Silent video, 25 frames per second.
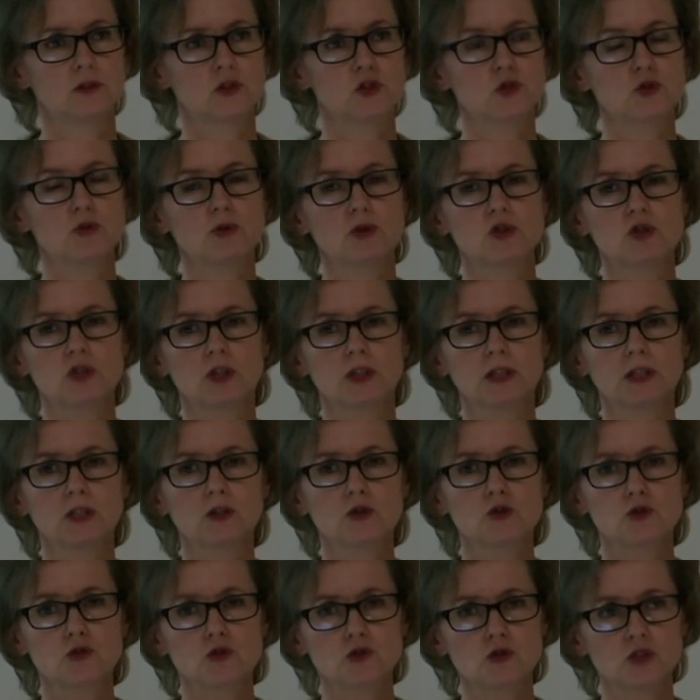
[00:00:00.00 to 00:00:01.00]
y,
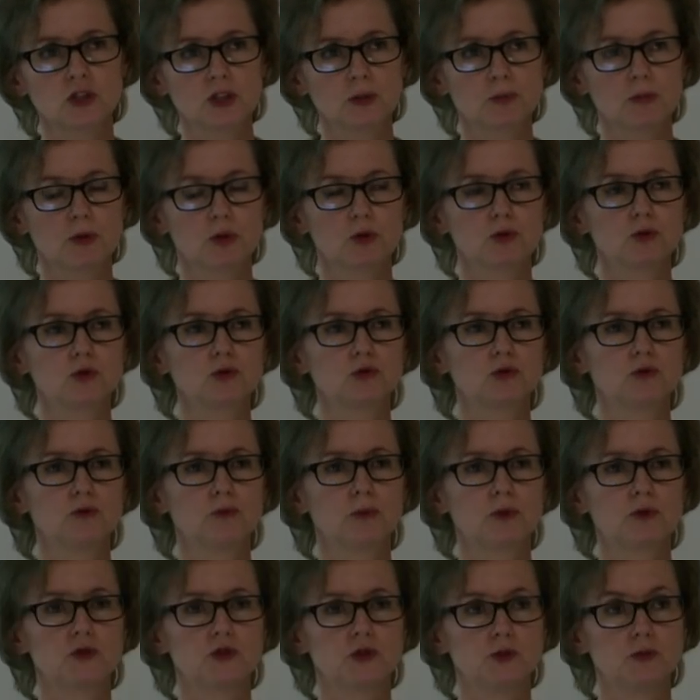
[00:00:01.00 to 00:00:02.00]
złożonego z różnych produktów
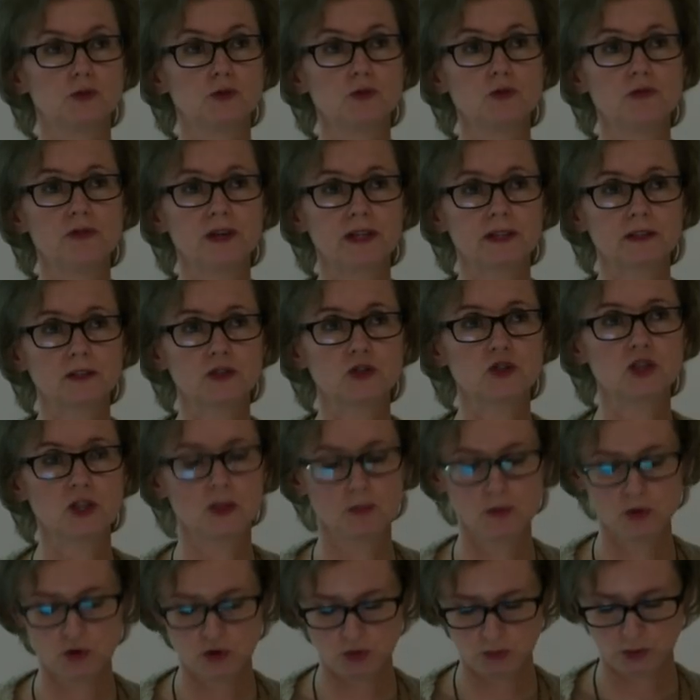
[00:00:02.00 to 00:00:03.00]
posiłku
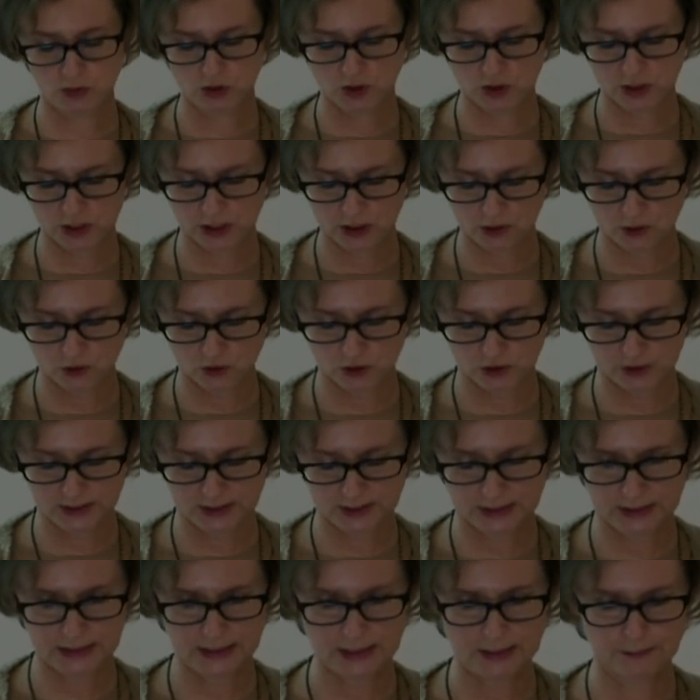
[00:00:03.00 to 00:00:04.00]
faktycznie może być
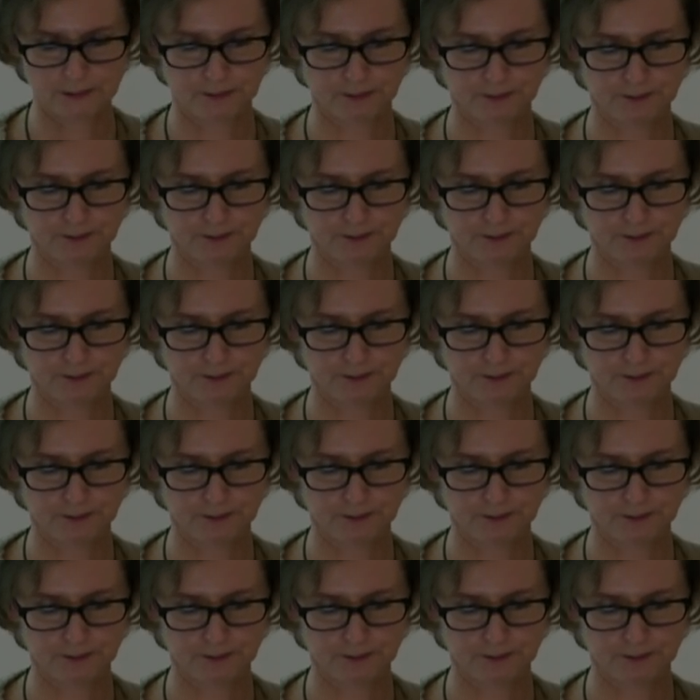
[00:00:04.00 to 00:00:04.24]
niekorzystne.